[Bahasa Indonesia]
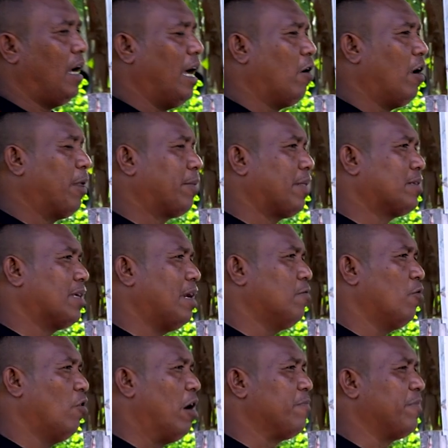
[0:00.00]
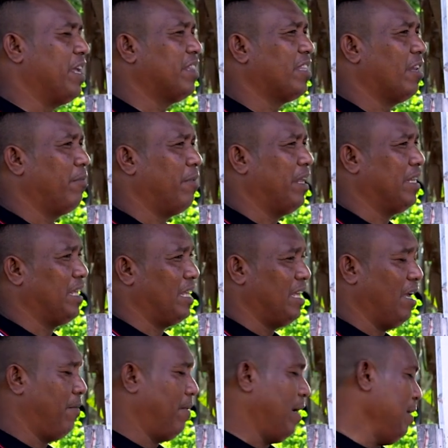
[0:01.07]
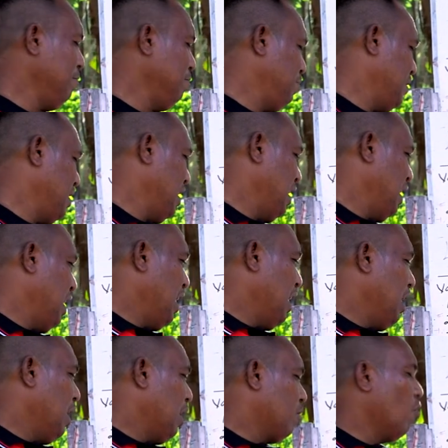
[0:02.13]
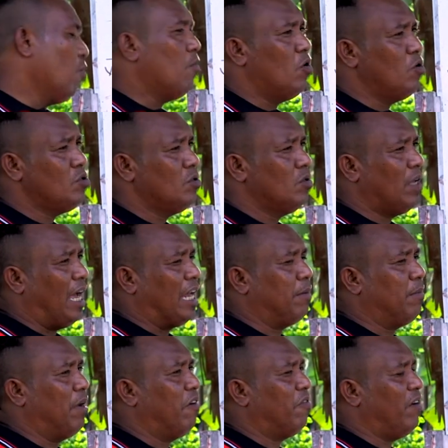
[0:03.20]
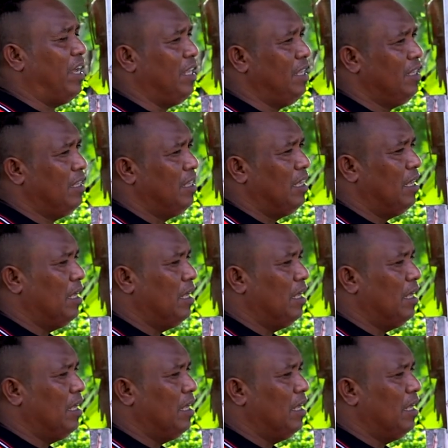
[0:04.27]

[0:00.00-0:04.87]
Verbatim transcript: halo adaptasaun ho ambiente nebe ni iha ba. Nomos animal fahi